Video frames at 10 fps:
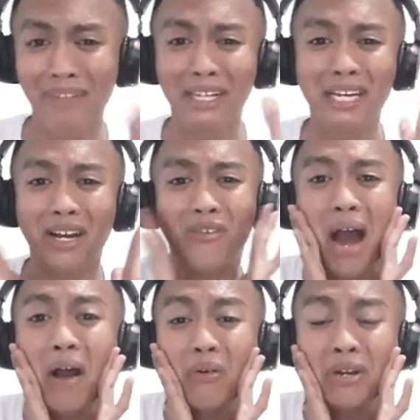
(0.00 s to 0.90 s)

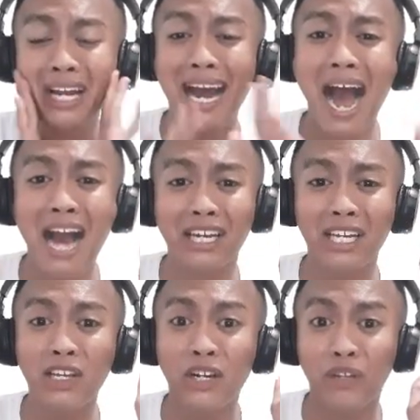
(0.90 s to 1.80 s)
Nagagawa ako ng
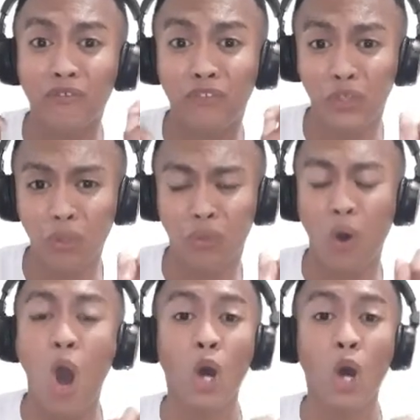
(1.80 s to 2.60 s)
aking review